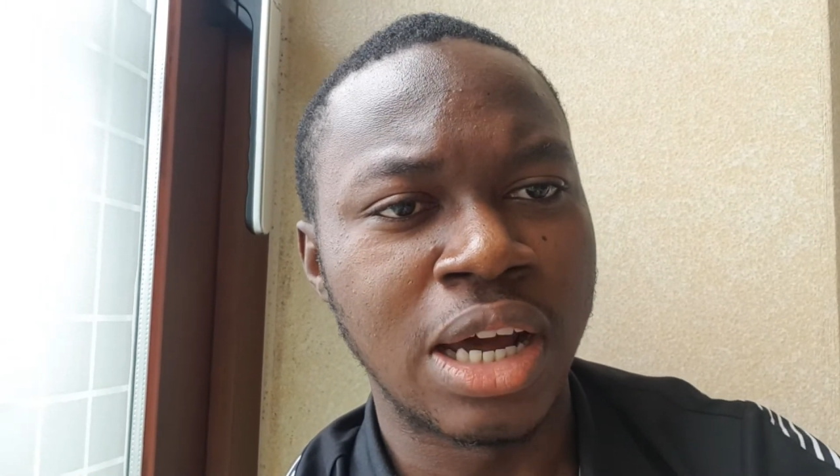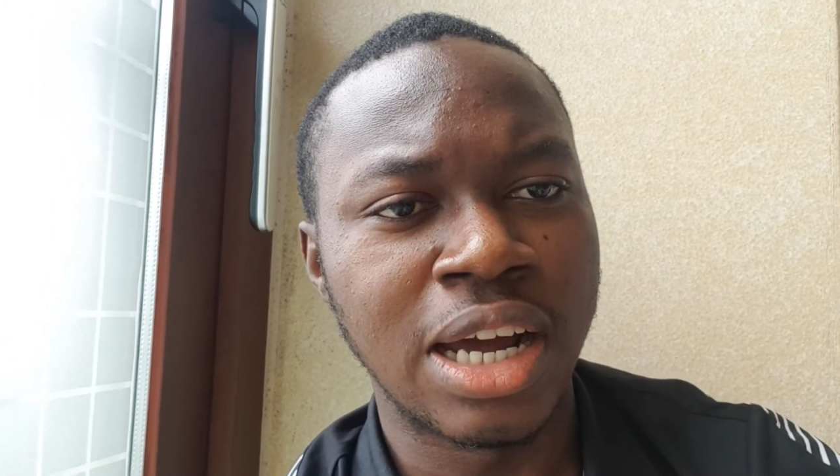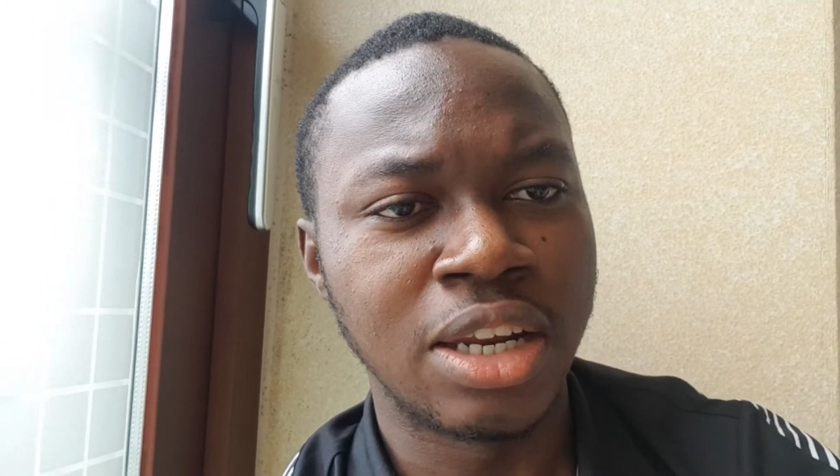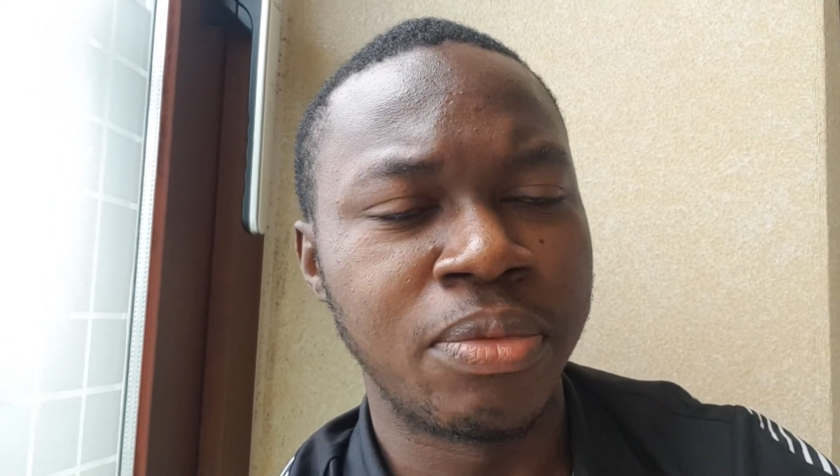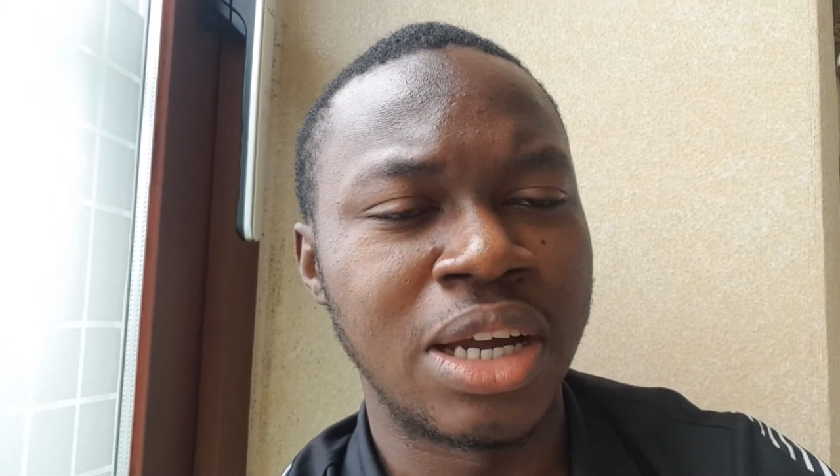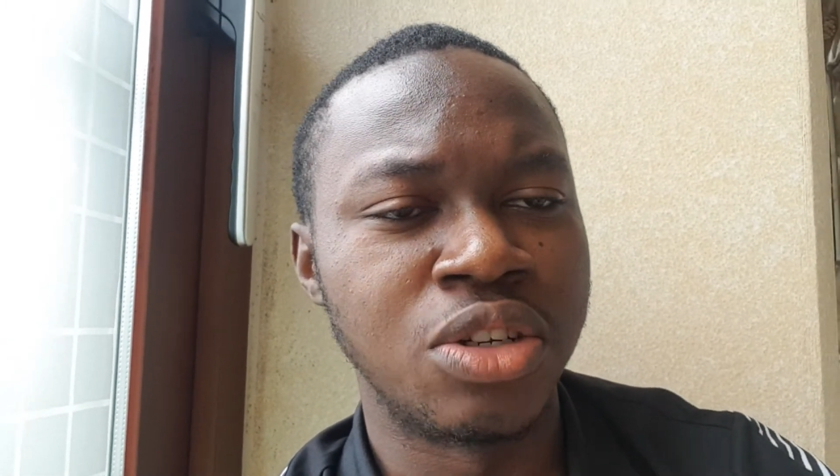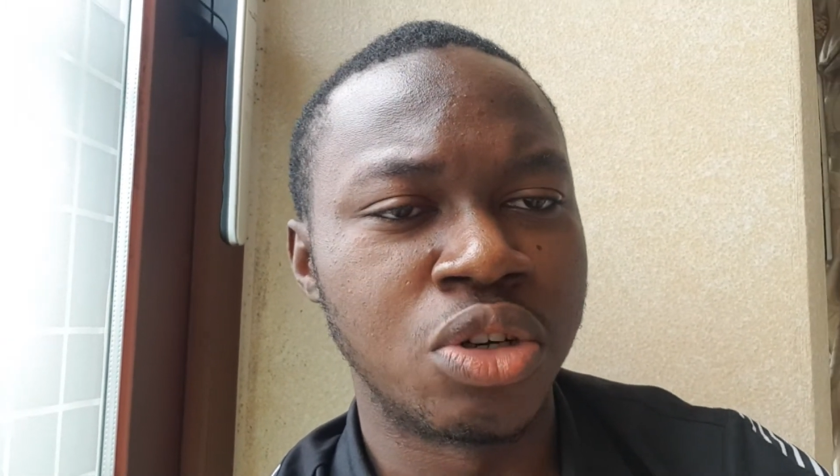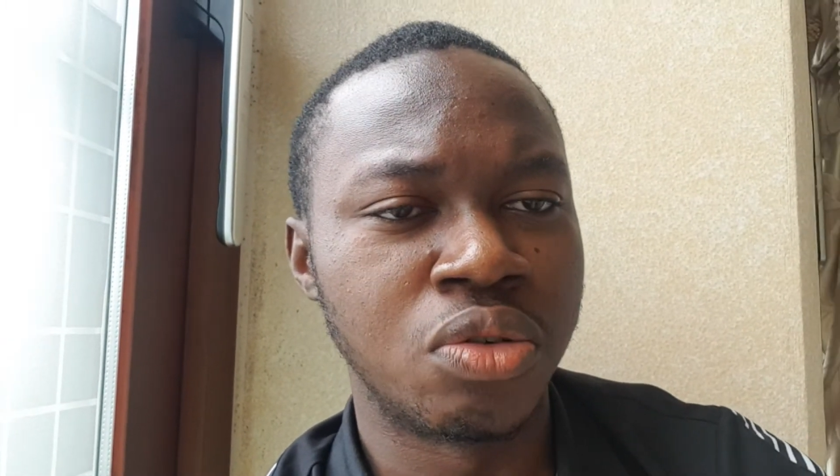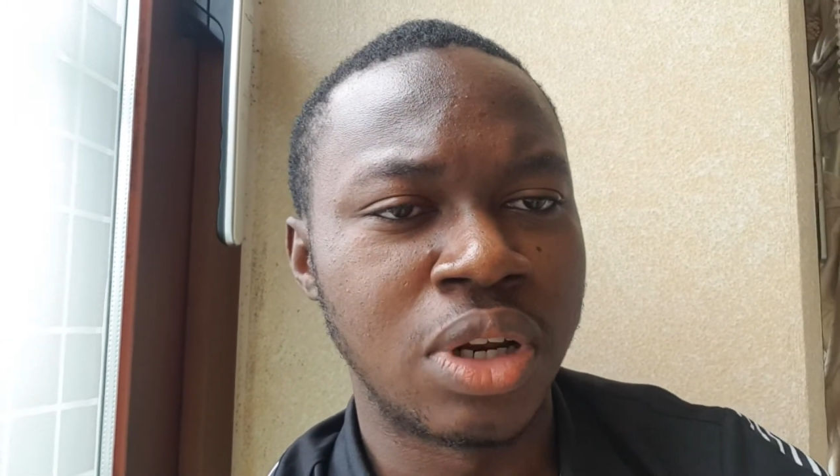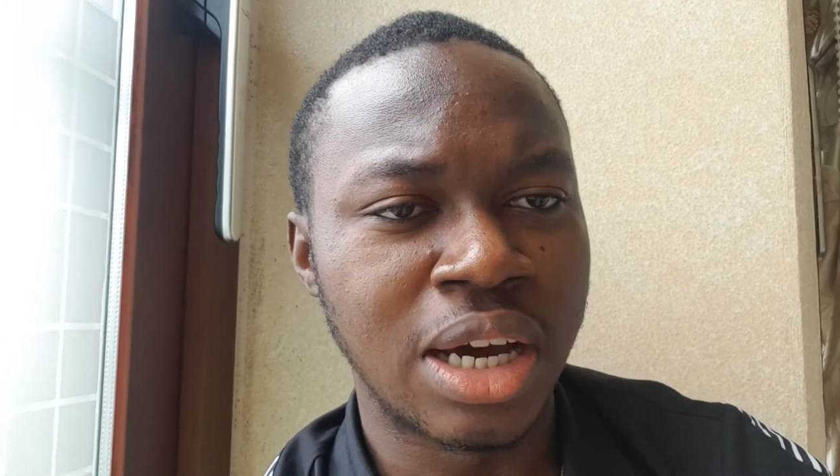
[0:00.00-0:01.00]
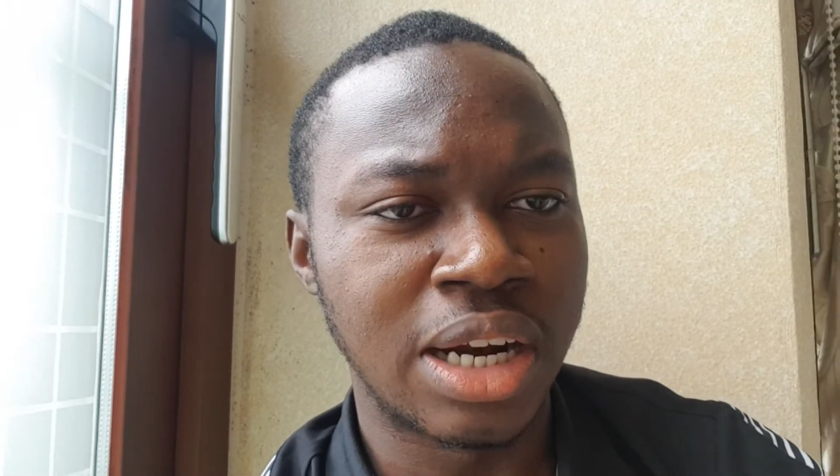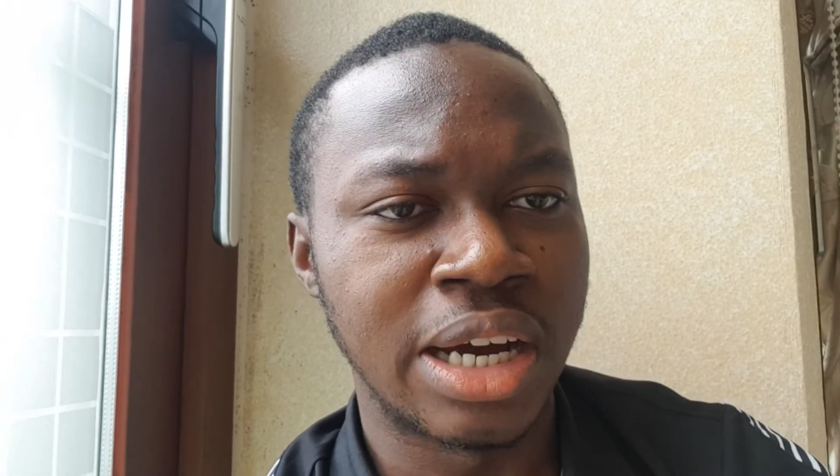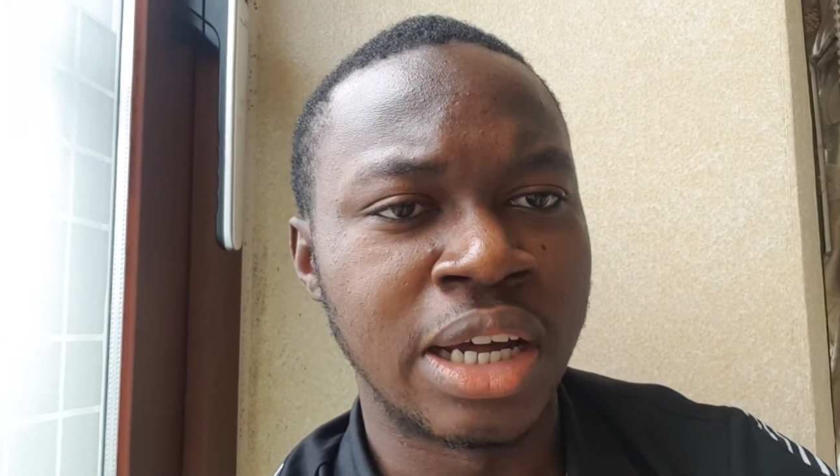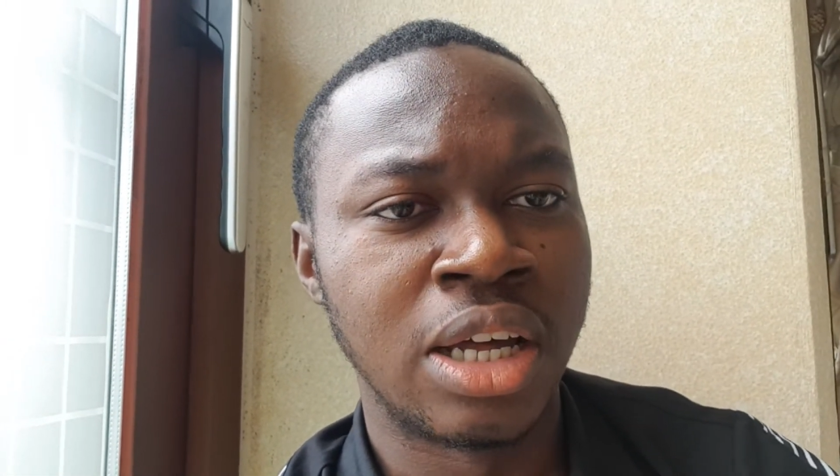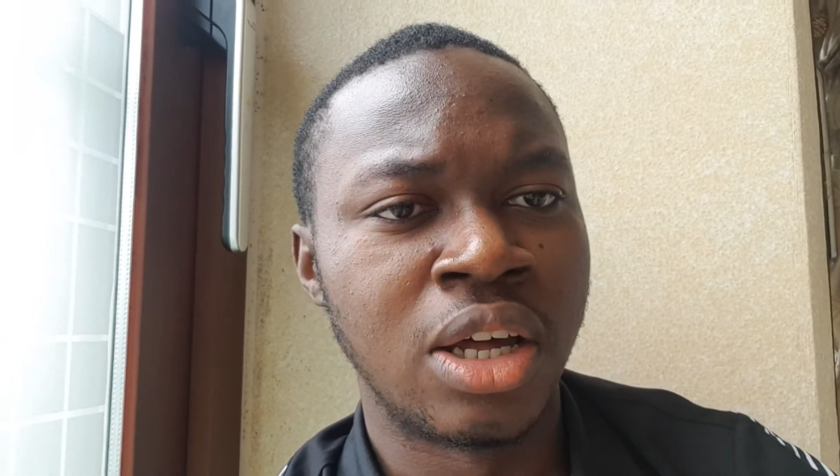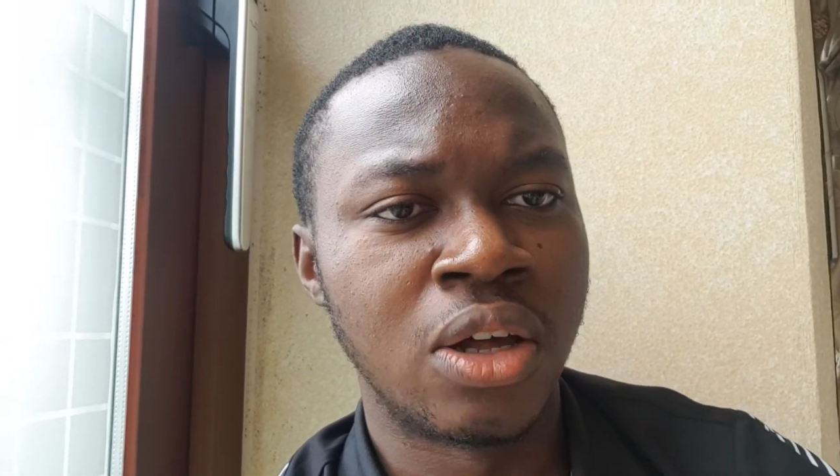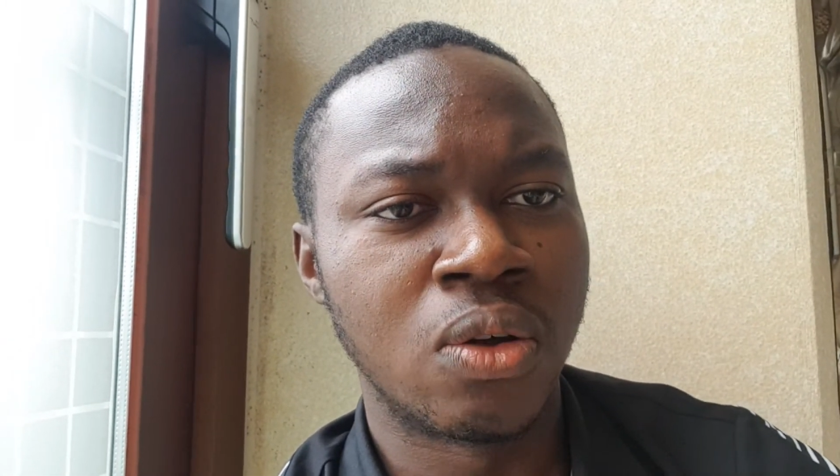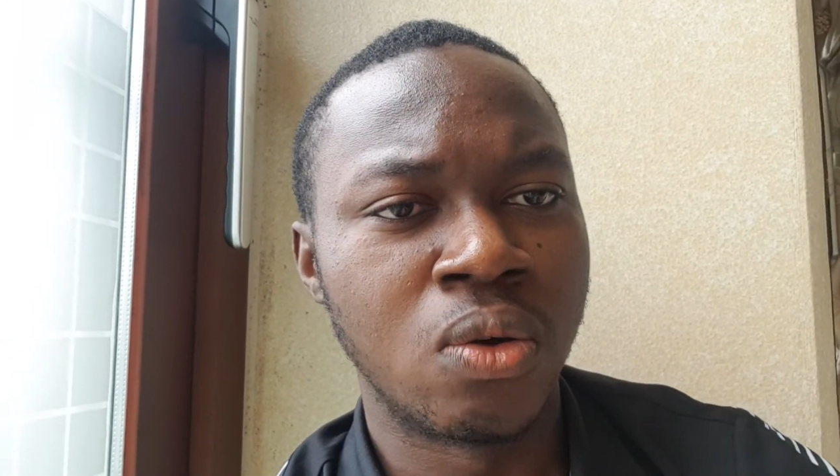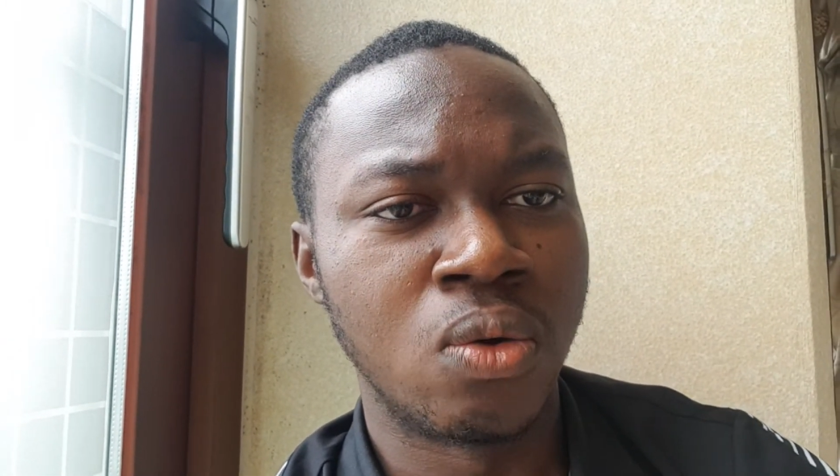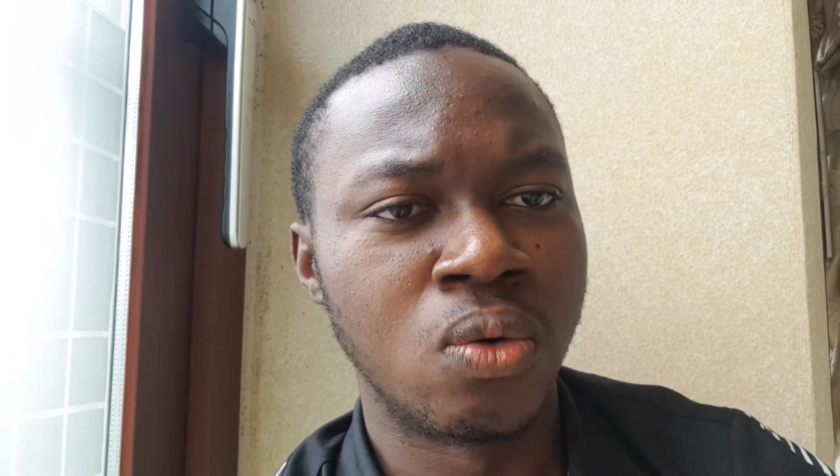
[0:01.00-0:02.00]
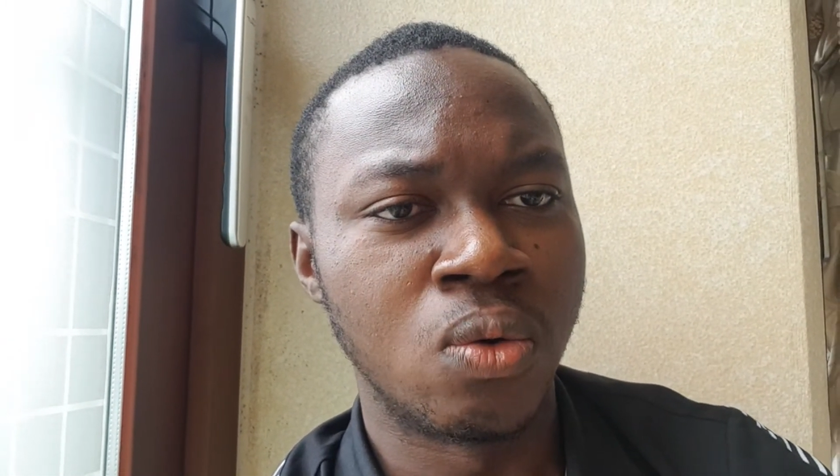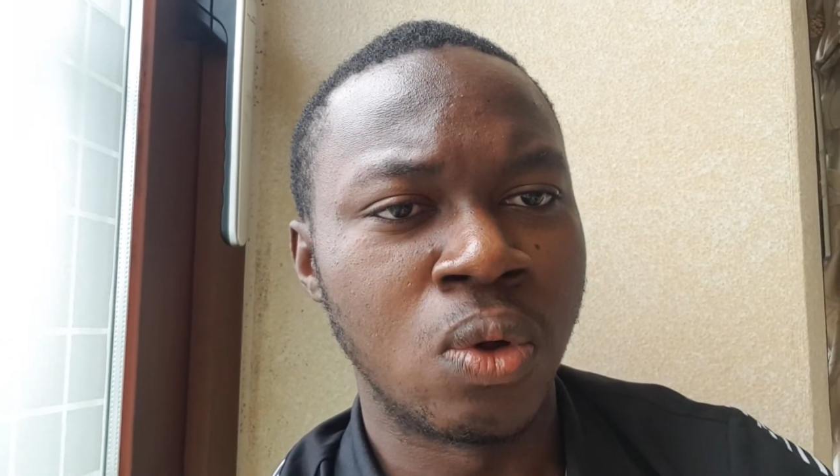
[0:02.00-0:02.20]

아니면 안 좋은 나라 그